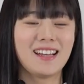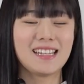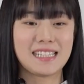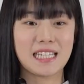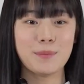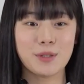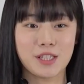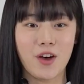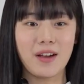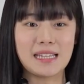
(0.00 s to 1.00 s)

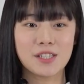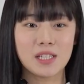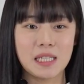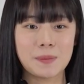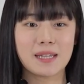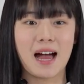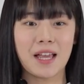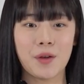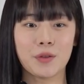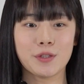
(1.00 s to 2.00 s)
지금부터
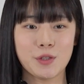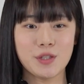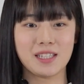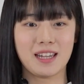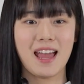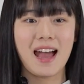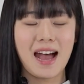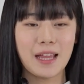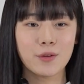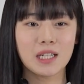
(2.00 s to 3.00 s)
2024학년도 수시
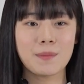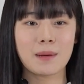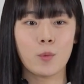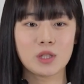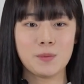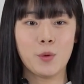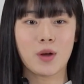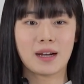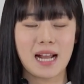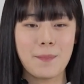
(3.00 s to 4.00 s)
한국음악 모집
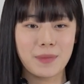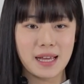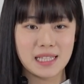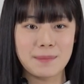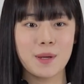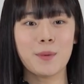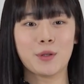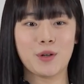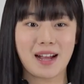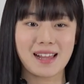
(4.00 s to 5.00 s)
요강을 함께
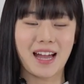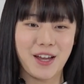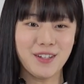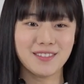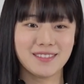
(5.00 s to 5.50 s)
살펴보도록 할까요?